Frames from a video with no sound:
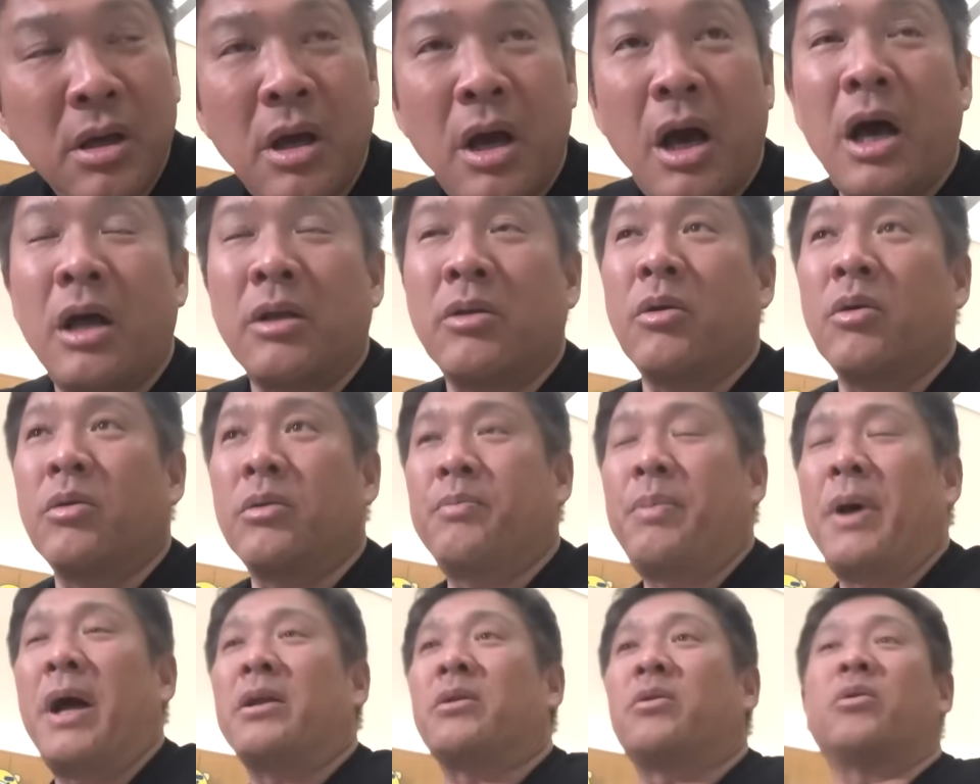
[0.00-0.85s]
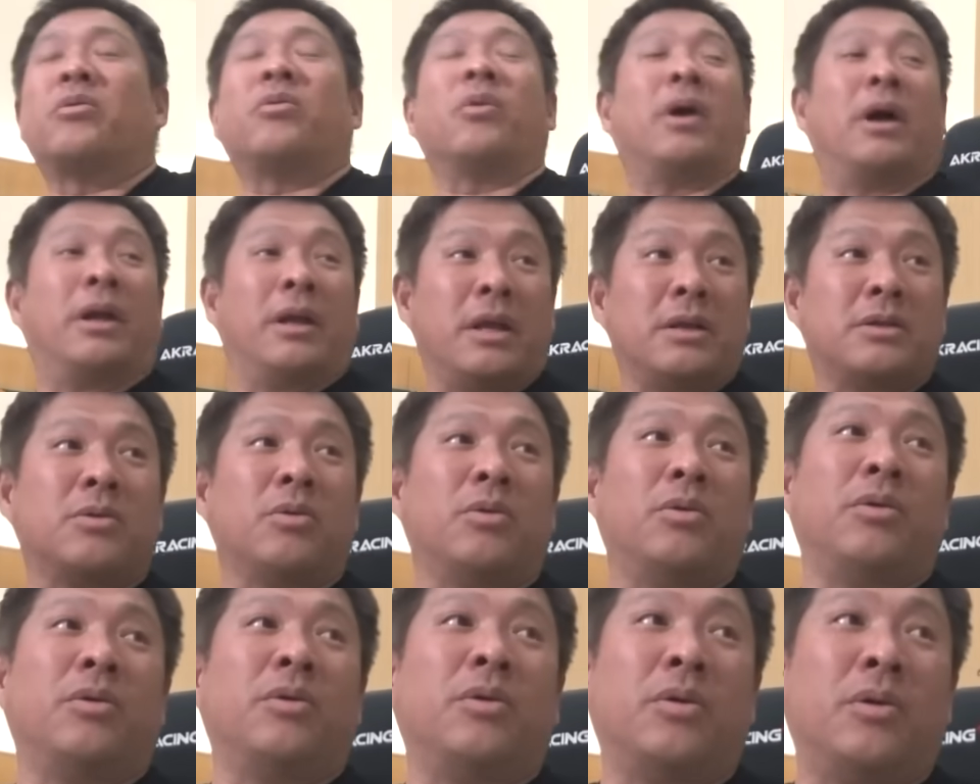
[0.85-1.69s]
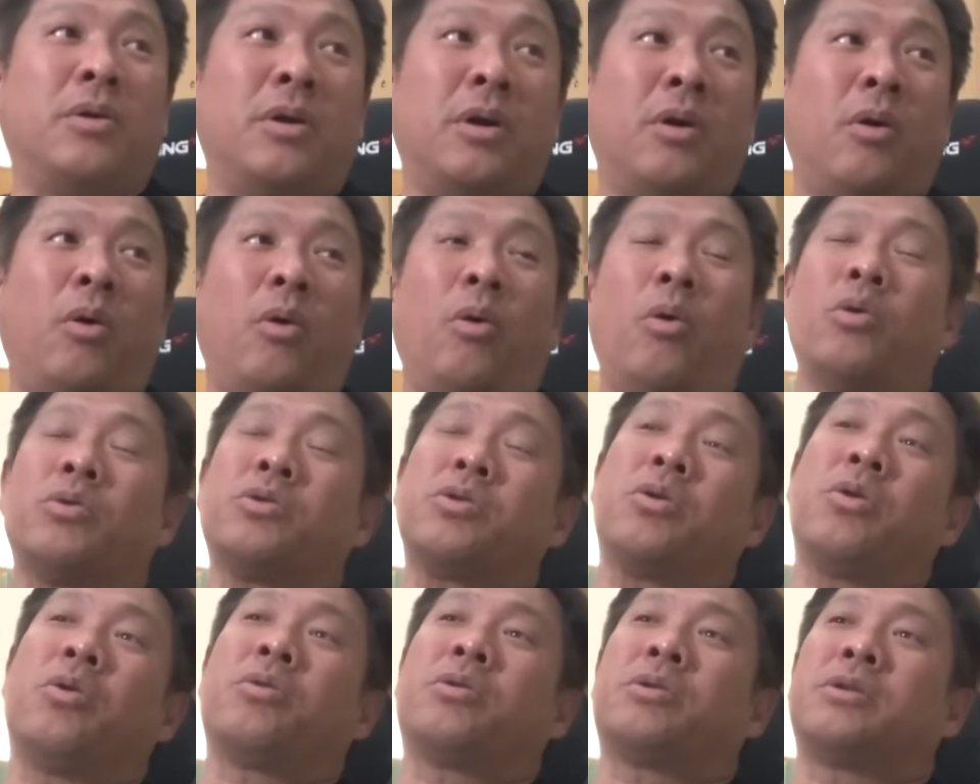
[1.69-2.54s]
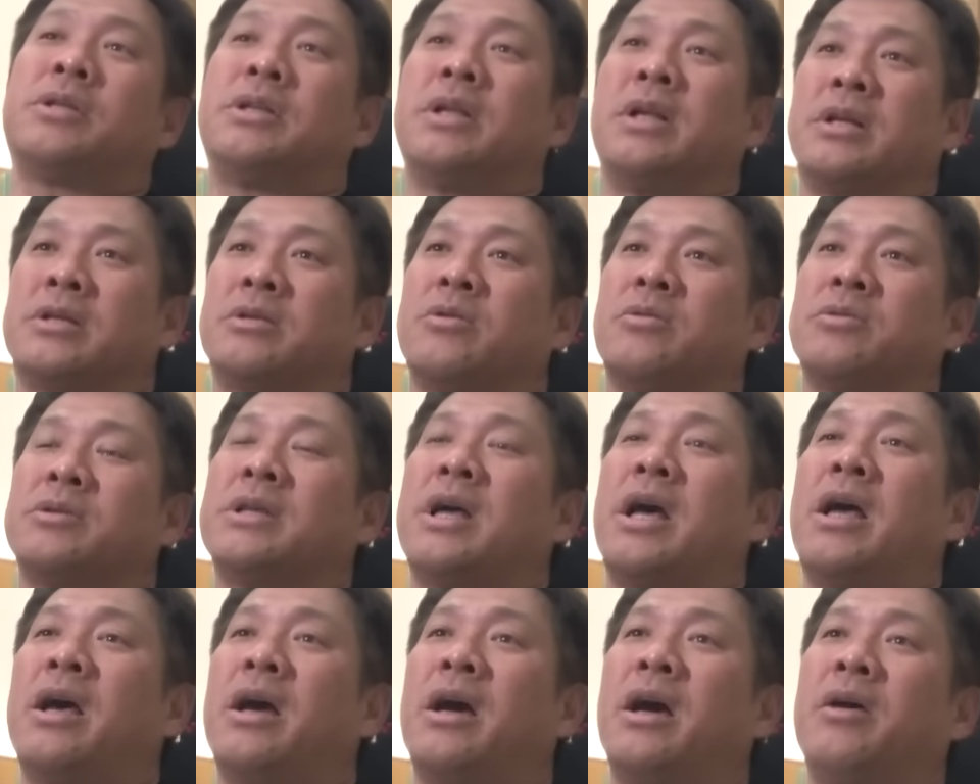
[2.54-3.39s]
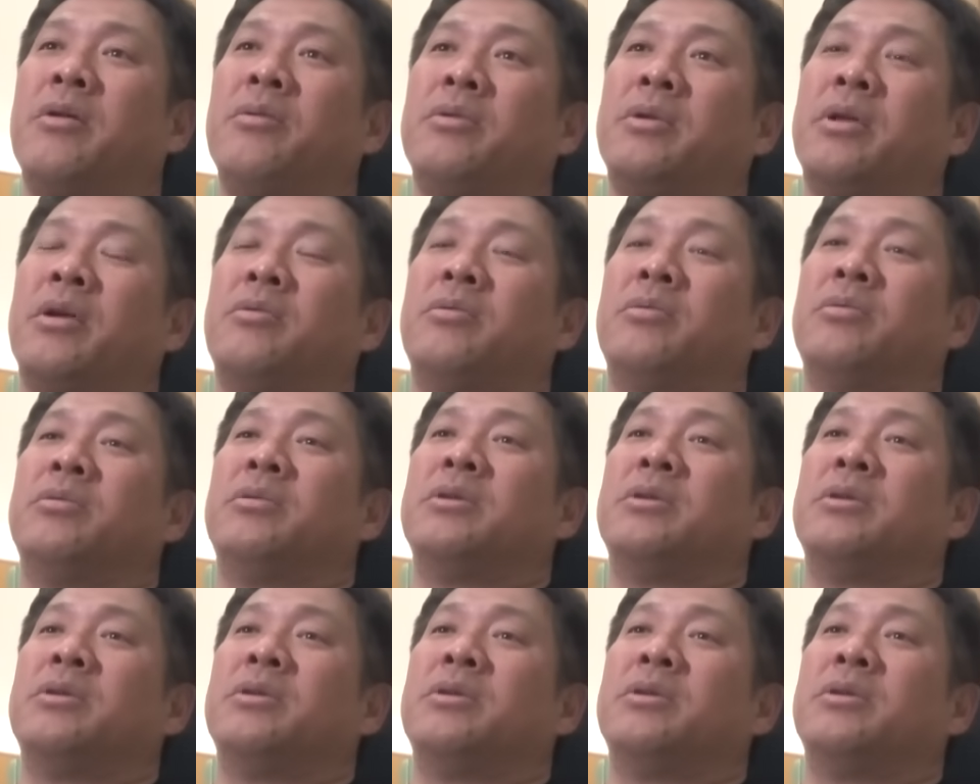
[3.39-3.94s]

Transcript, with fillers: あのバントとかね、そういうオーソドックスなその采配を打ってくる